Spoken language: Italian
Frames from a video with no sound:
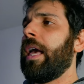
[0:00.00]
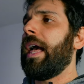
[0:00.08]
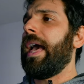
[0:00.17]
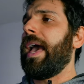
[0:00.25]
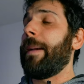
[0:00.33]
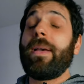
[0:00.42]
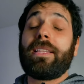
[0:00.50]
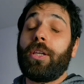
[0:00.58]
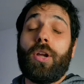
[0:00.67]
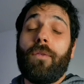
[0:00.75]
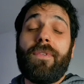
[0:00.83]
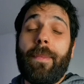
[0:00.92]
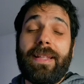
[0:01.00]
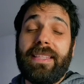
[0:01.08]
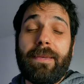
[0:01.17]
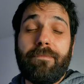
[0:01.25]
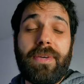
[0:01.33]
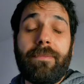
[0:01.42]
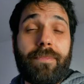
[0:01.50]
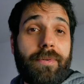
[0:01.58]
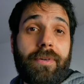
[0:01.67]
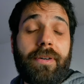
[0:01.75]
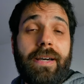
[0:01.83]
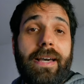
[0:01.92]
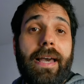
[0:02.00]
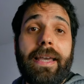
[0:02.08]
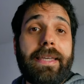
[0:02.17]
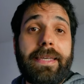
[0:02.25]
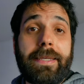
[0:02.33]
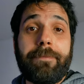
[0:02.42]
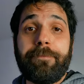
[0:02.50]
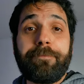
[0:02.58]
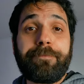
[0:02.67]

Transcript: eh, metterò ovviamente i beep ai